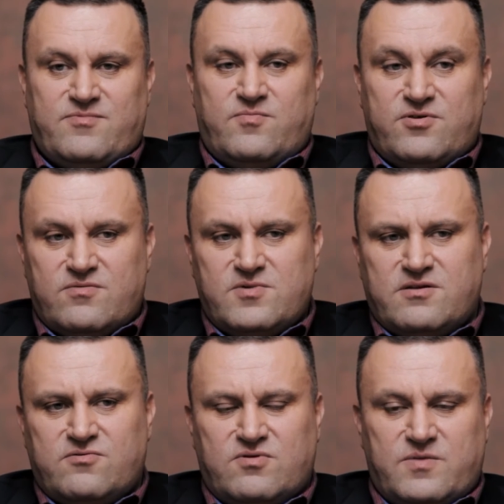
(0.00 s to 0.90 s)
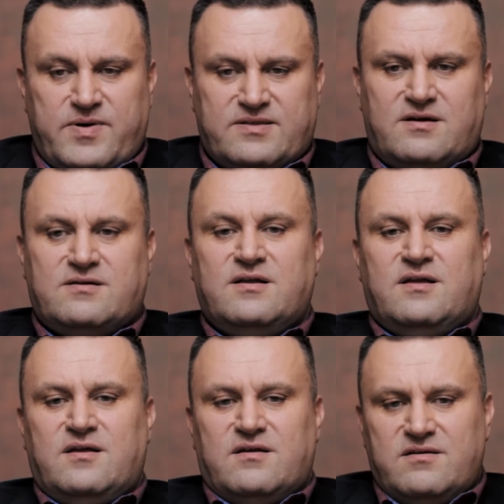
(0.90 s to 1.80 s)
Zobaczyłem jeden, drugi spektakl
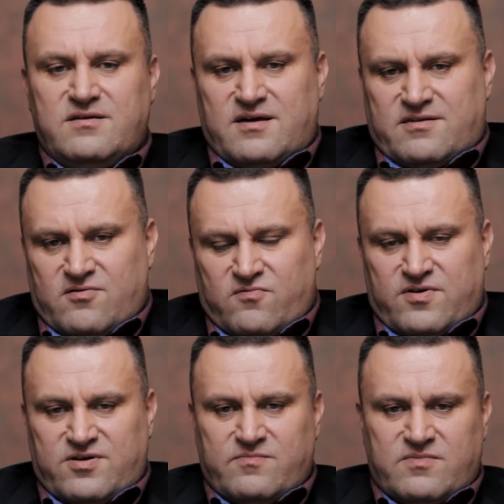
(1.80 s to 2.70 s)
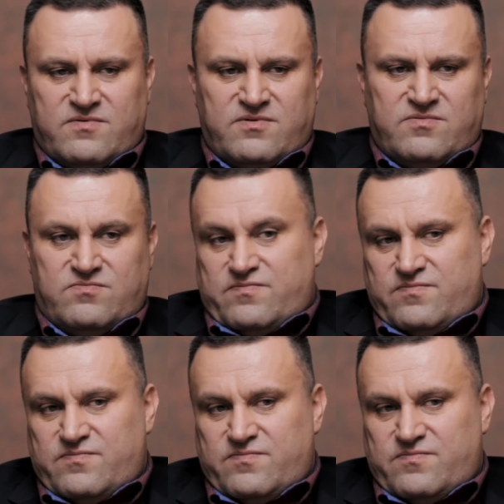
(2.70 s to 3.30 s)
i jest to uważam y, y,